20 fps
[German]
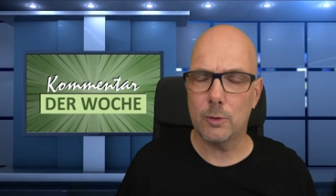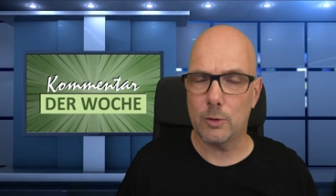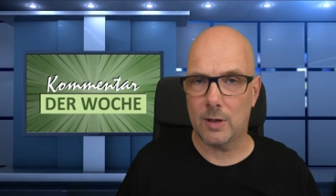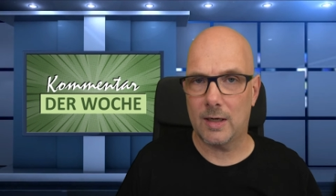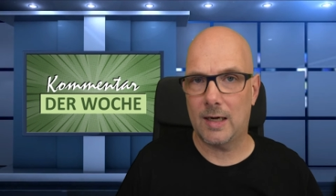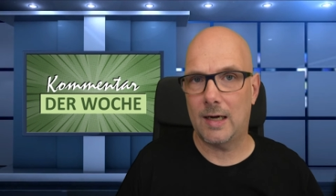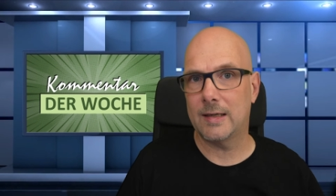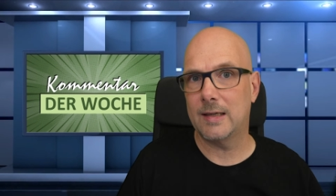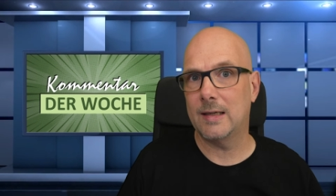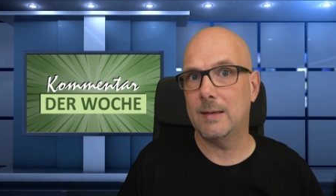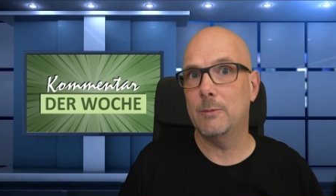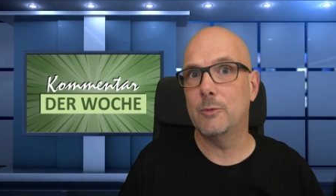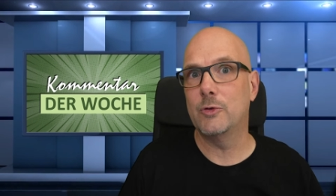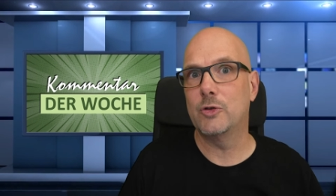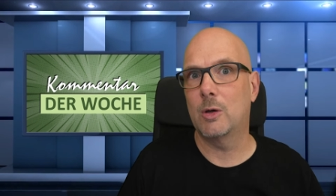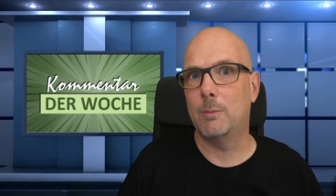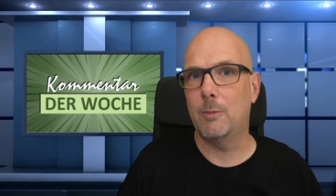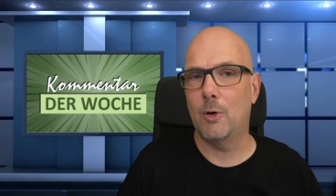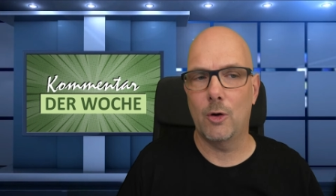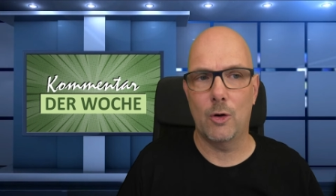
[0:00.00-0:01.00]
oder gerade im
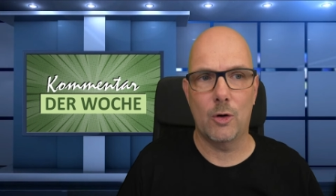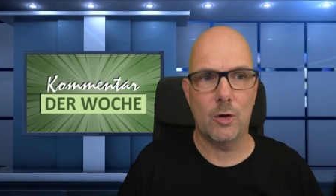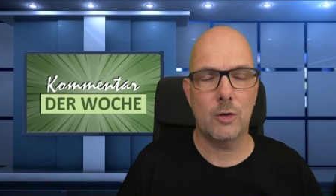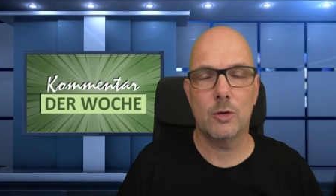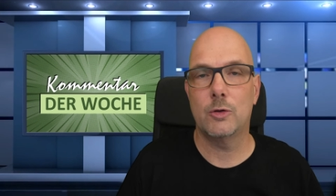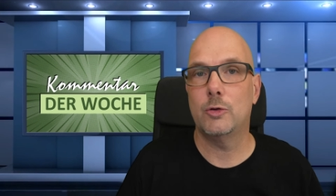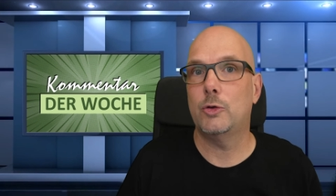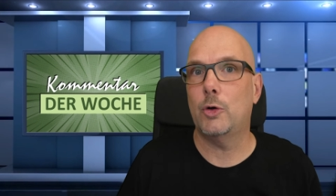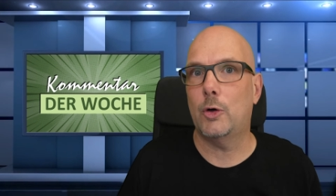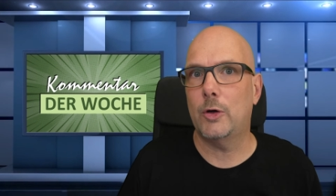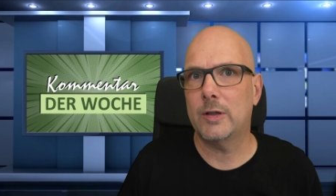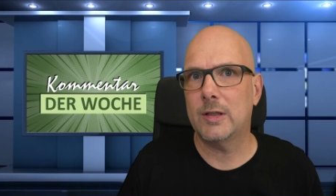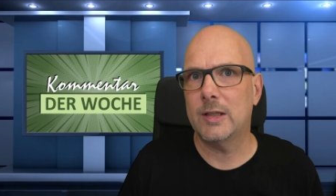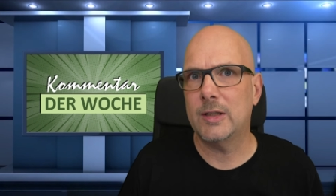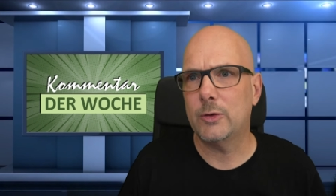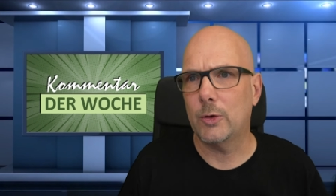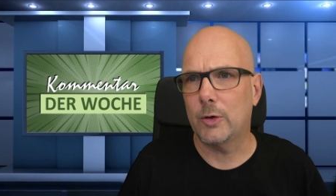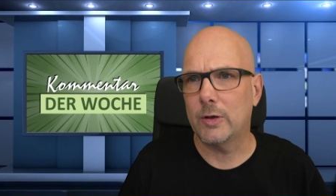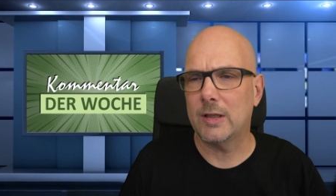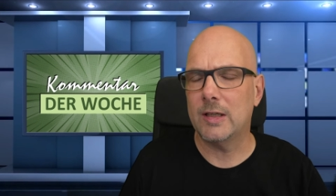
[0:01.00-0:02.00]
Sommerloch
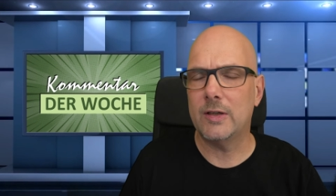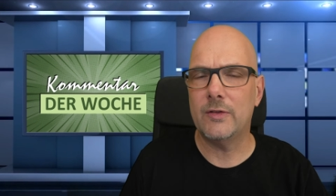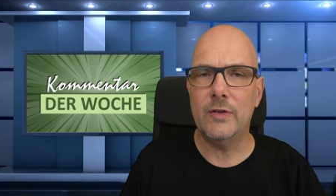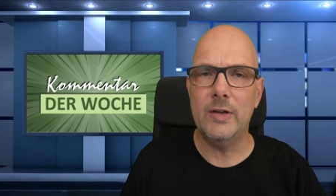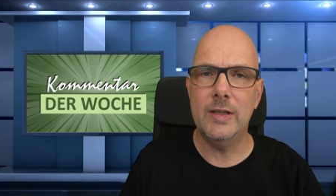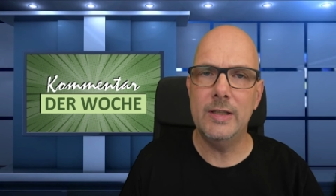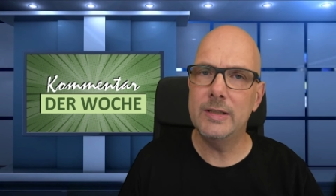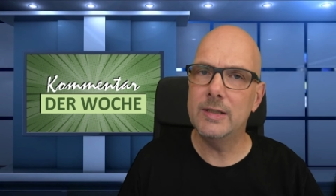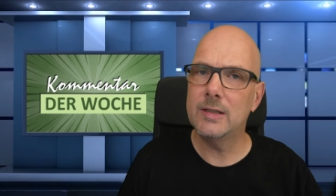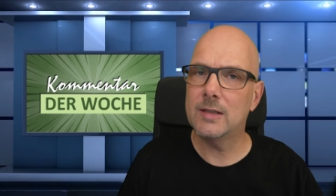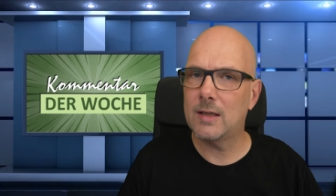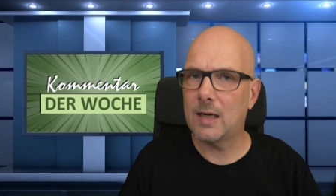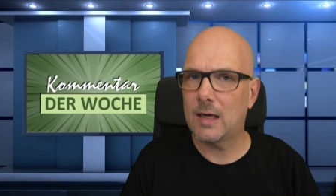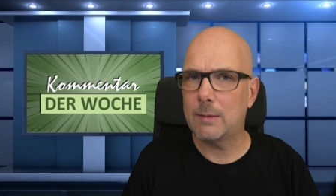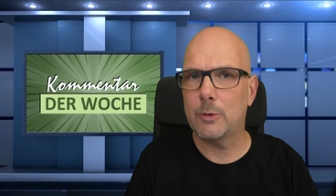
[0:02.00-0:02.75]
deutlich, deutlich weniger.